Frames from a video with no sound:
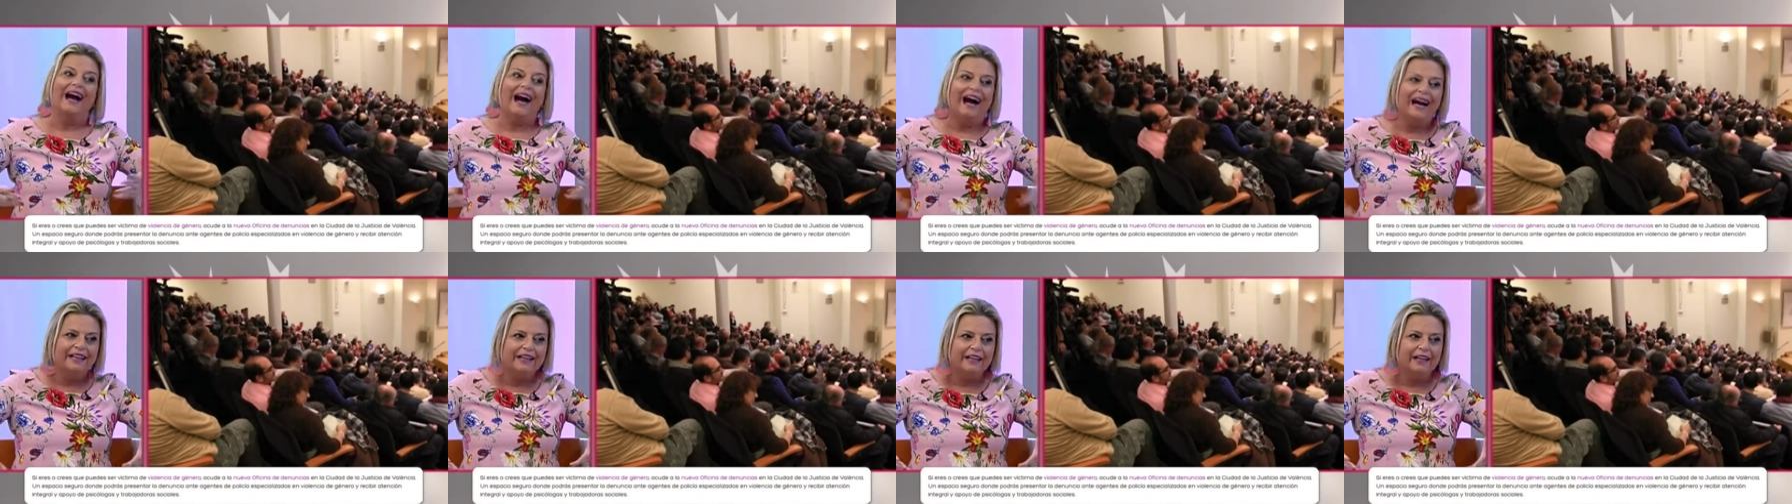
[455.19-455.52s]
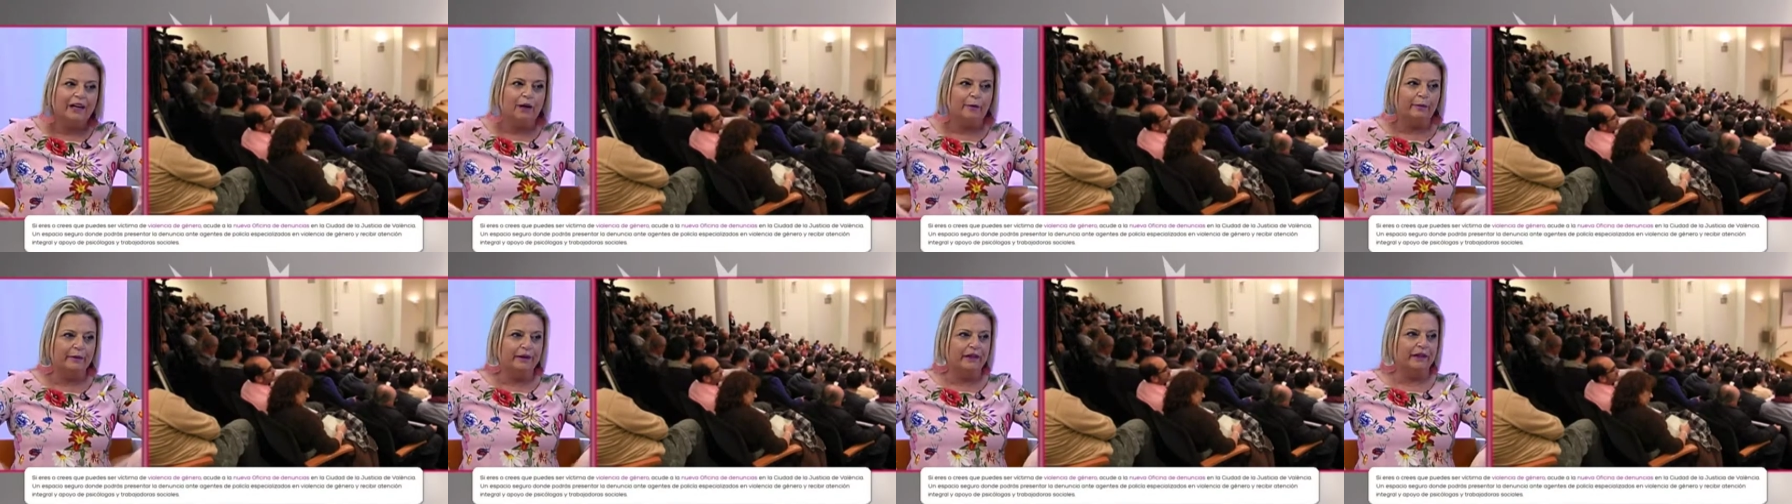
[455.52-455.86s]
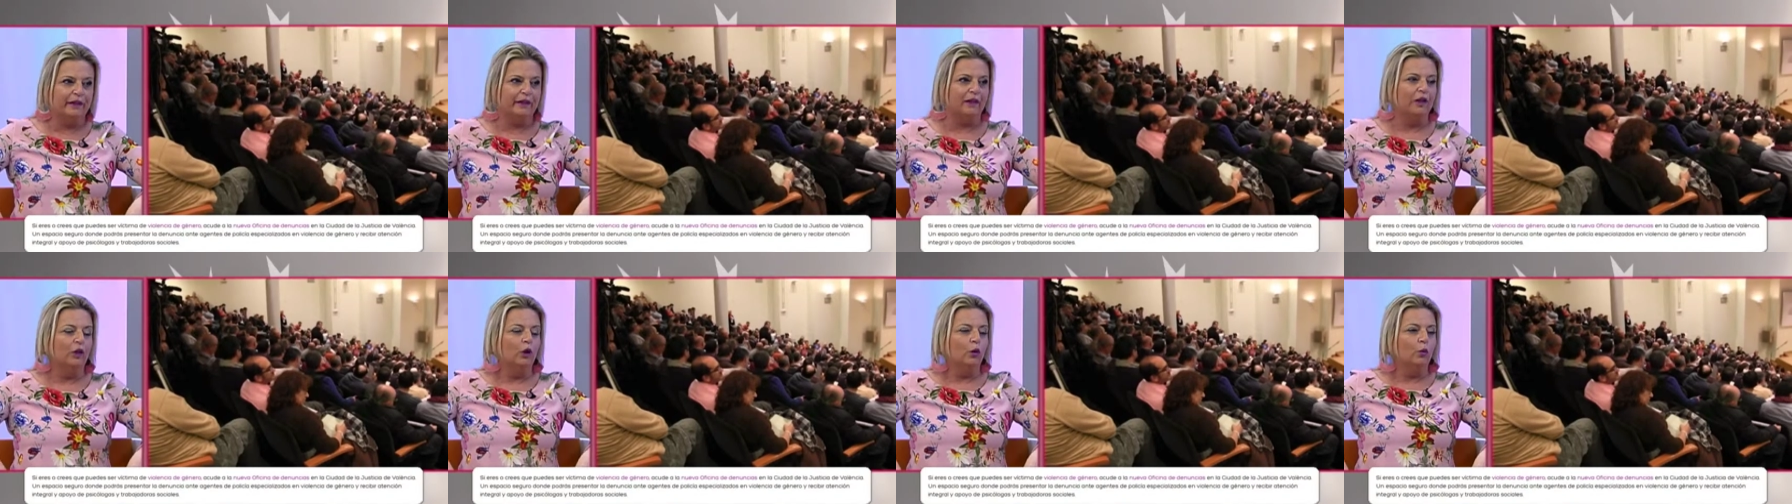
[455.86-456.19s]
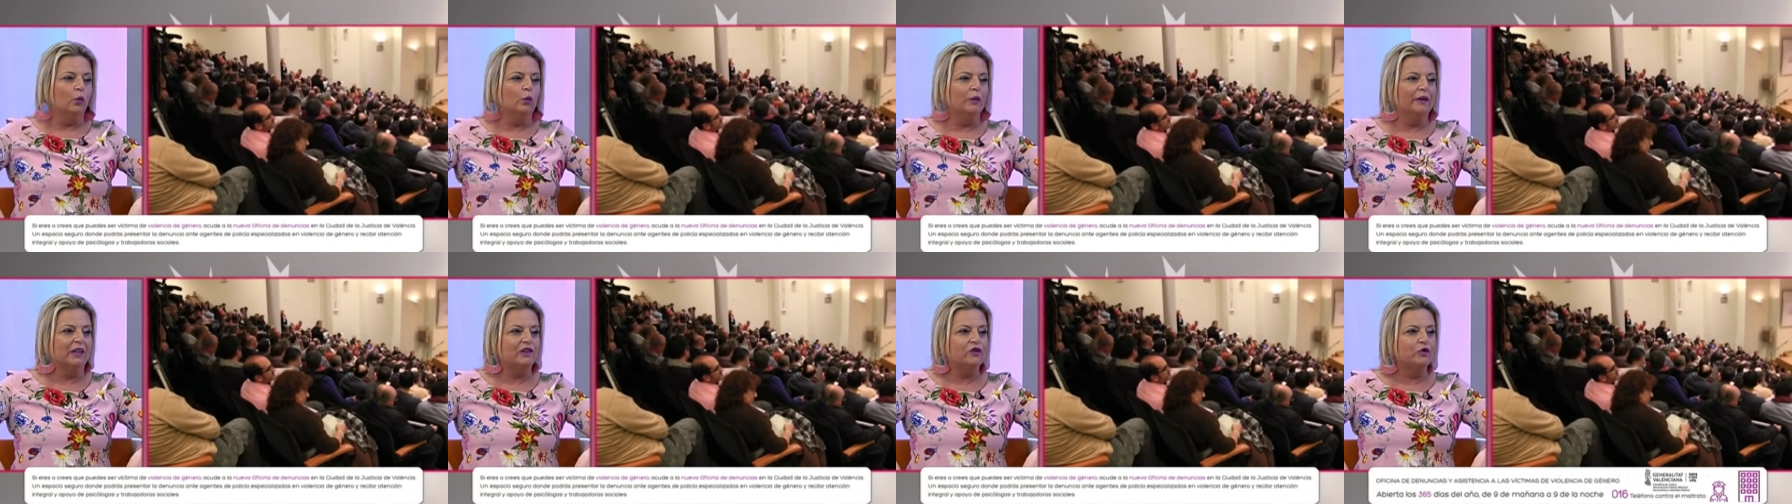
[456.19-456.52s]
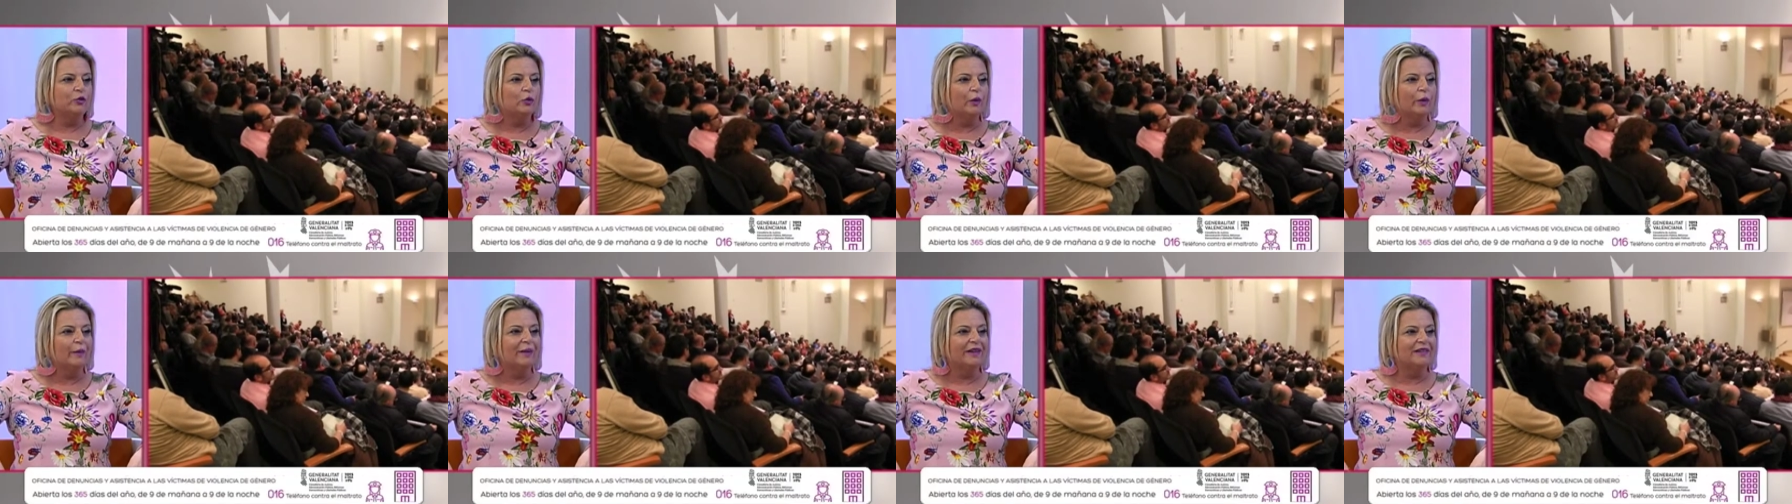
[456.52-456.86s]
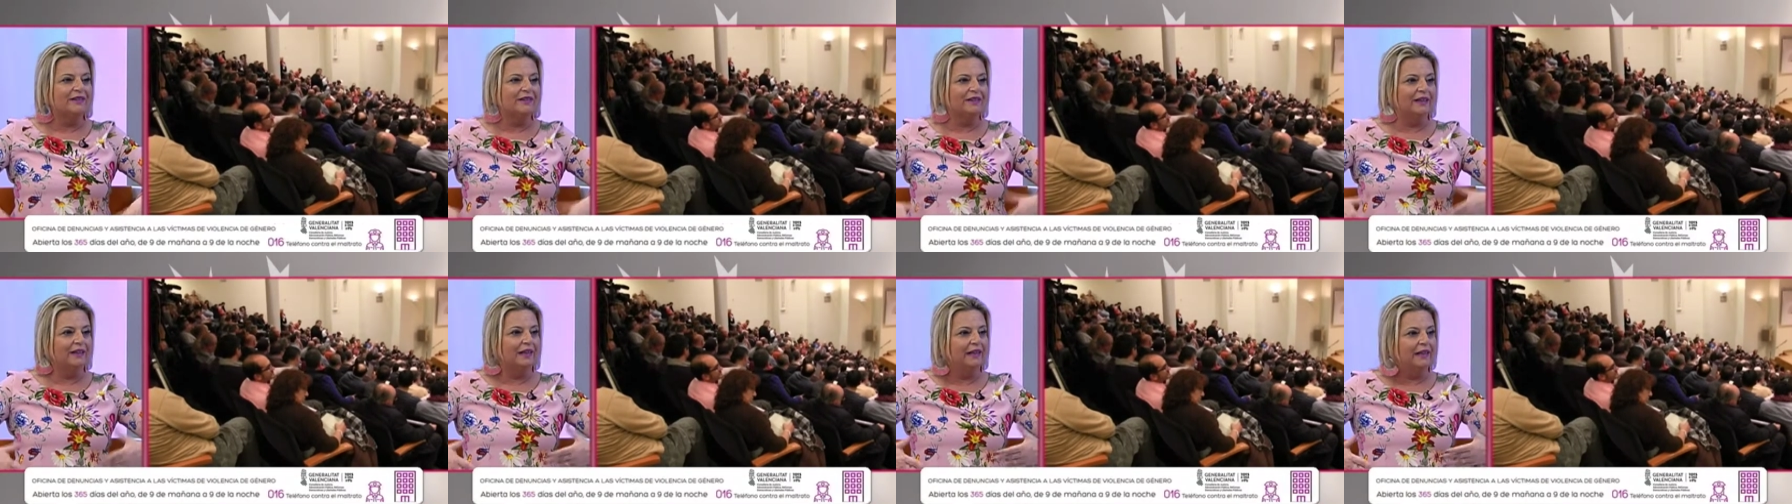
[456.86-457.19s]
hay que abrir unas
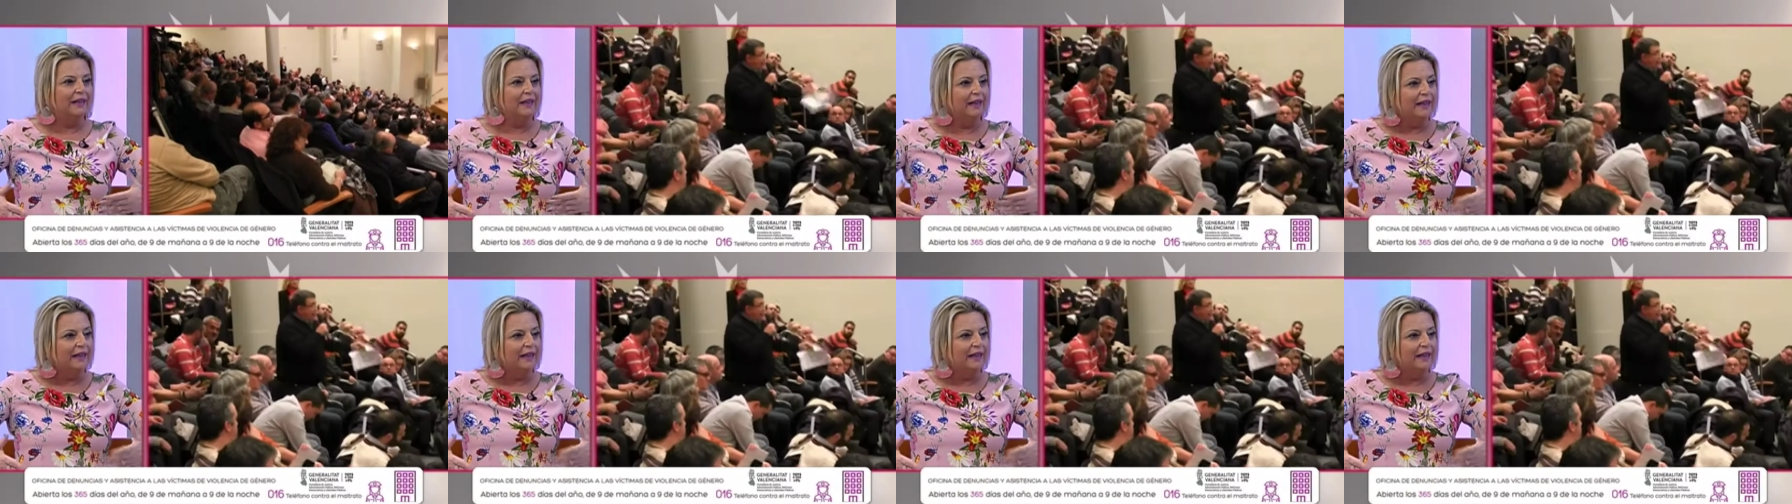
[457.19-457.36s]
nuevas eh,